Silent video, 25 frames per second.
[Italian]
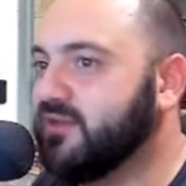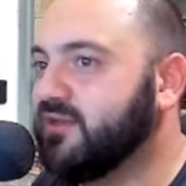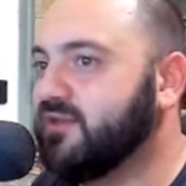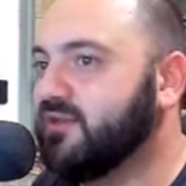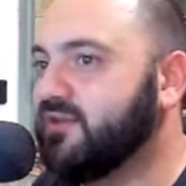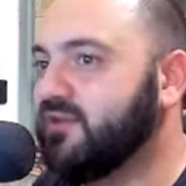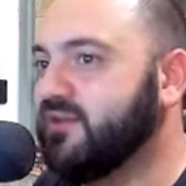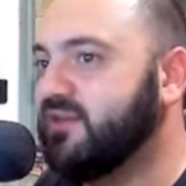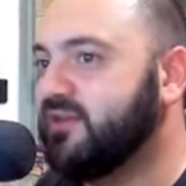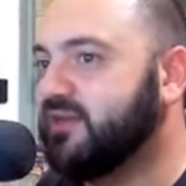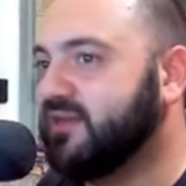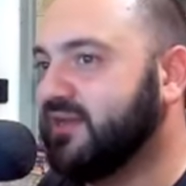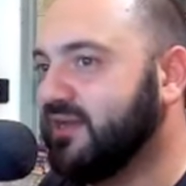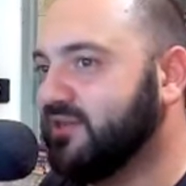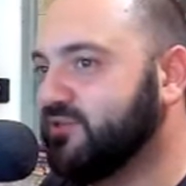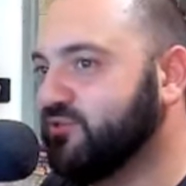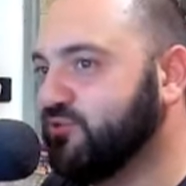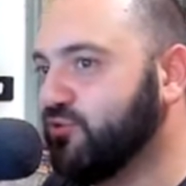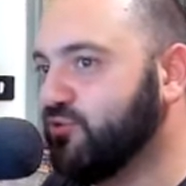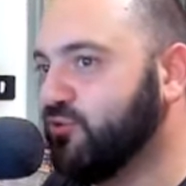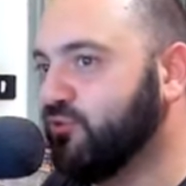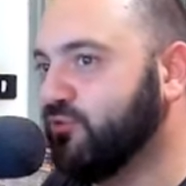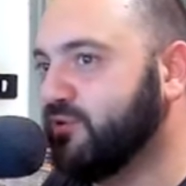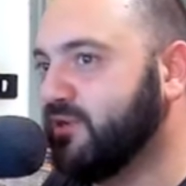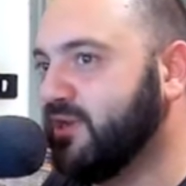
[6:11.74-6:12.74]

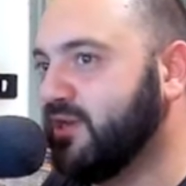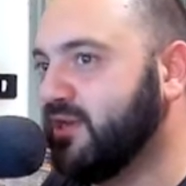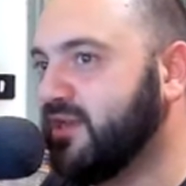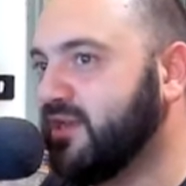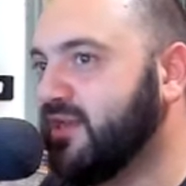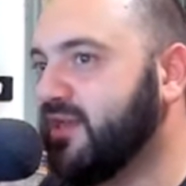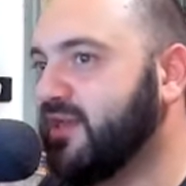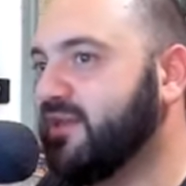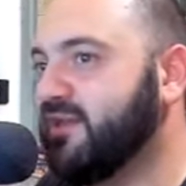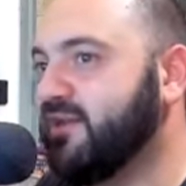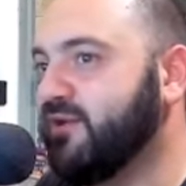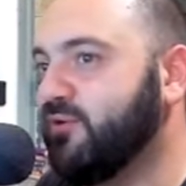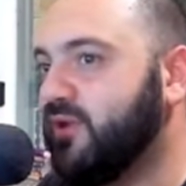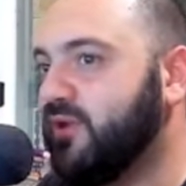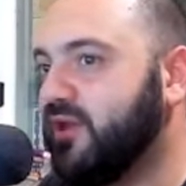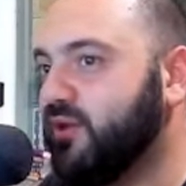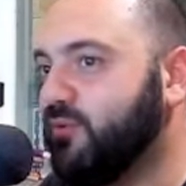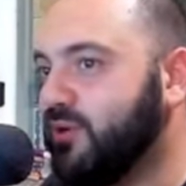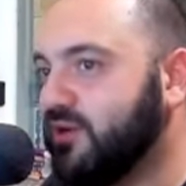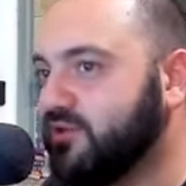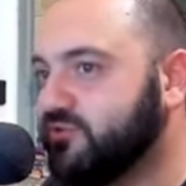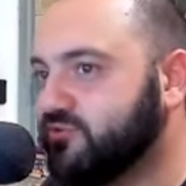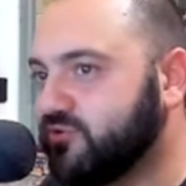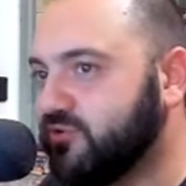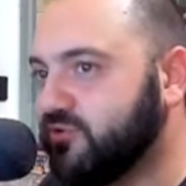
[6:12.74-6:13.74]
linkando con un LR quei
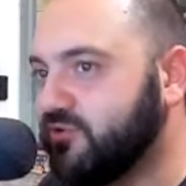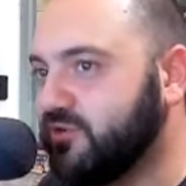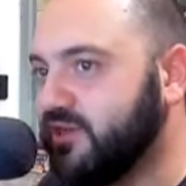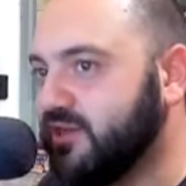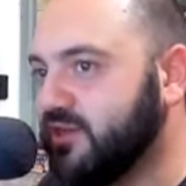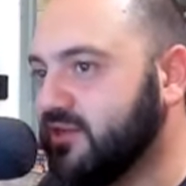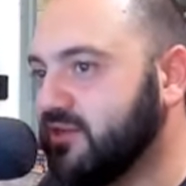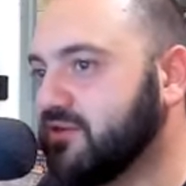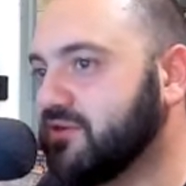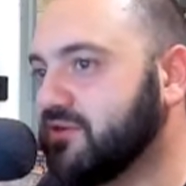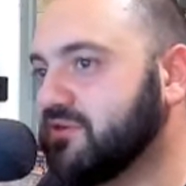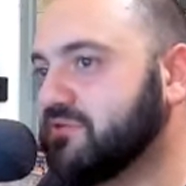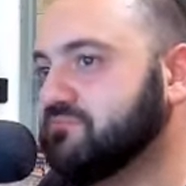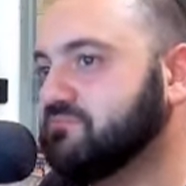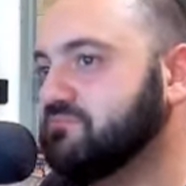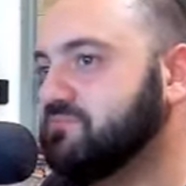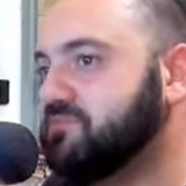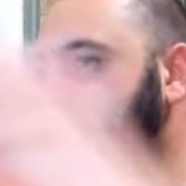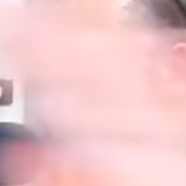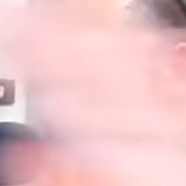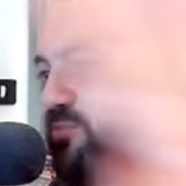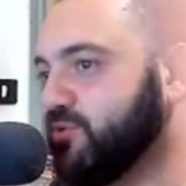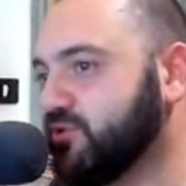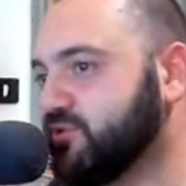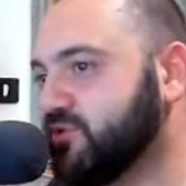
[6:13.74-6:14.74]
4 link
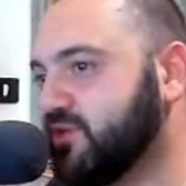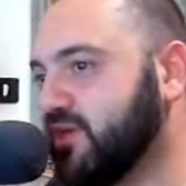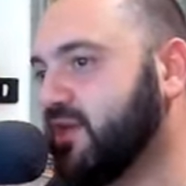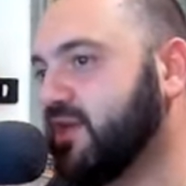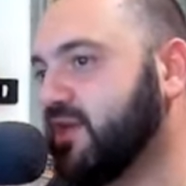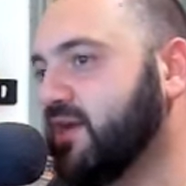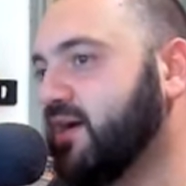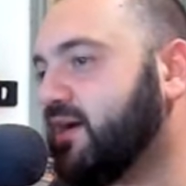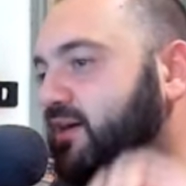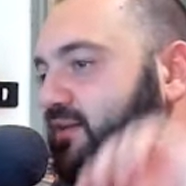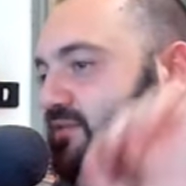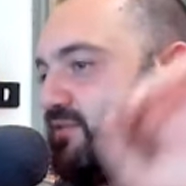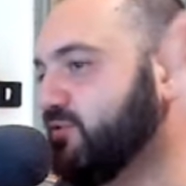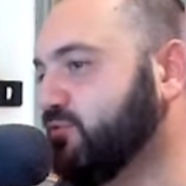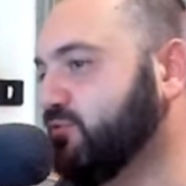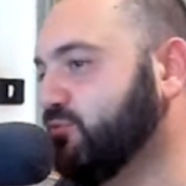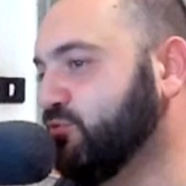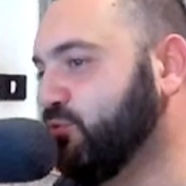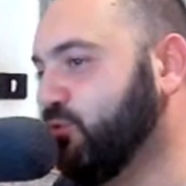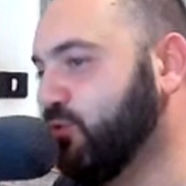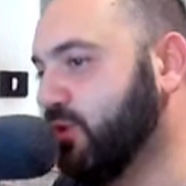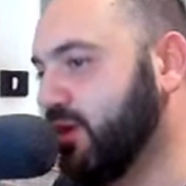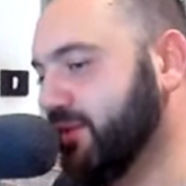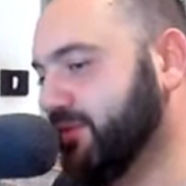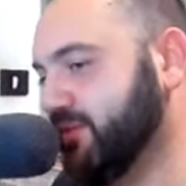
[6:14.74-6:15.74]
si porta a casa un
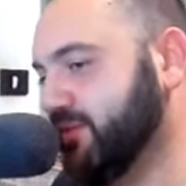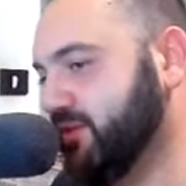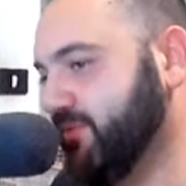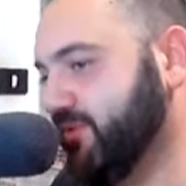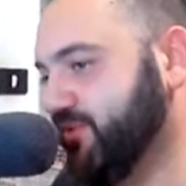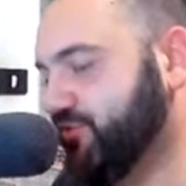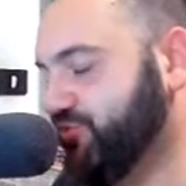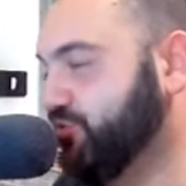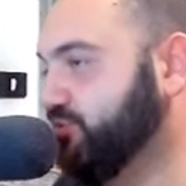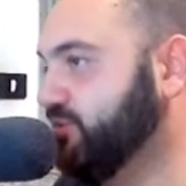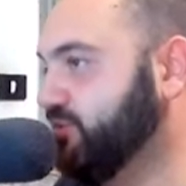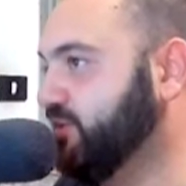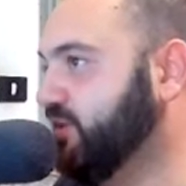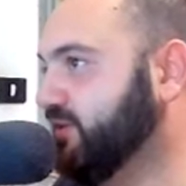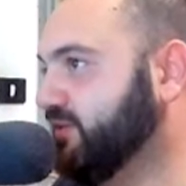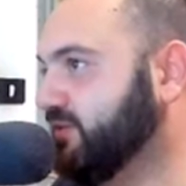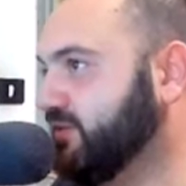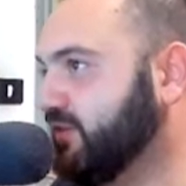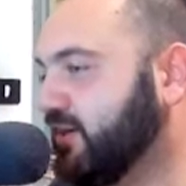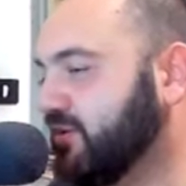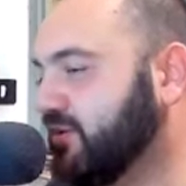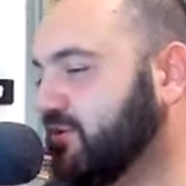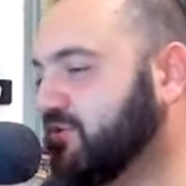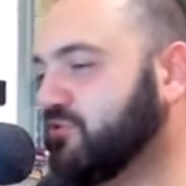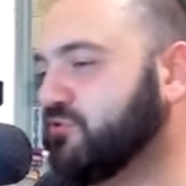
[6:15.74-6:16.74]
40% di
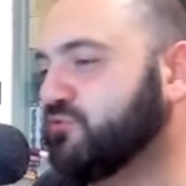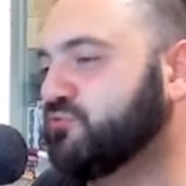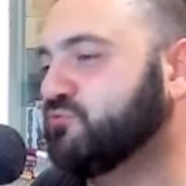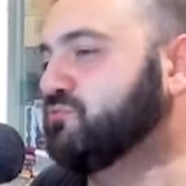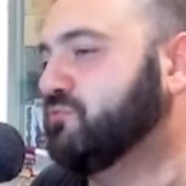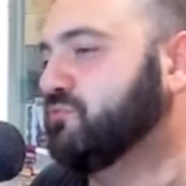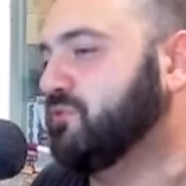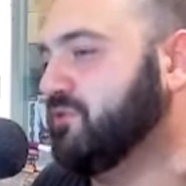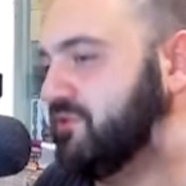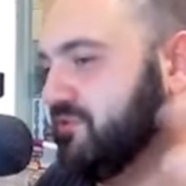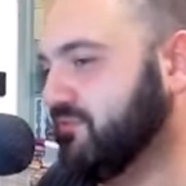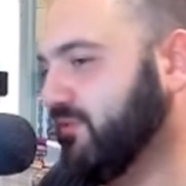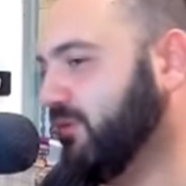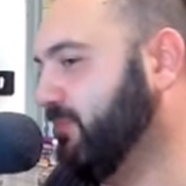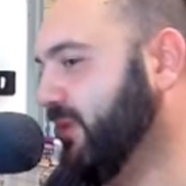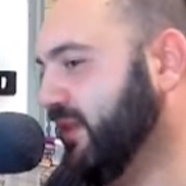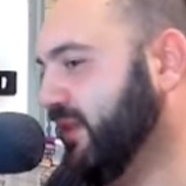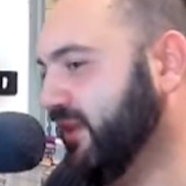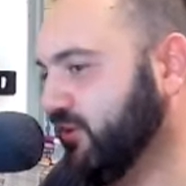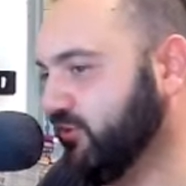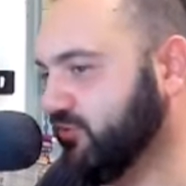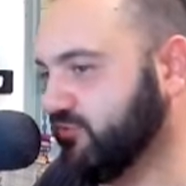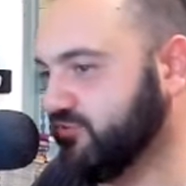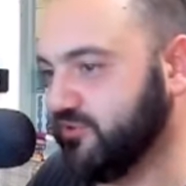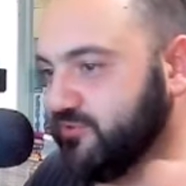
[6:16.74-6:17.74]
attacco. Quindi va
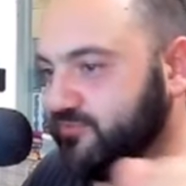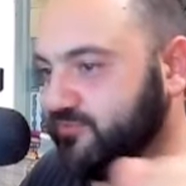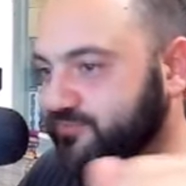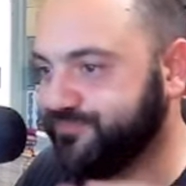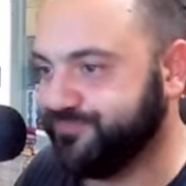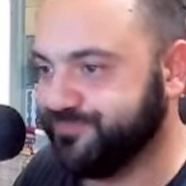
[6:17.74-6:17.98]
bene così.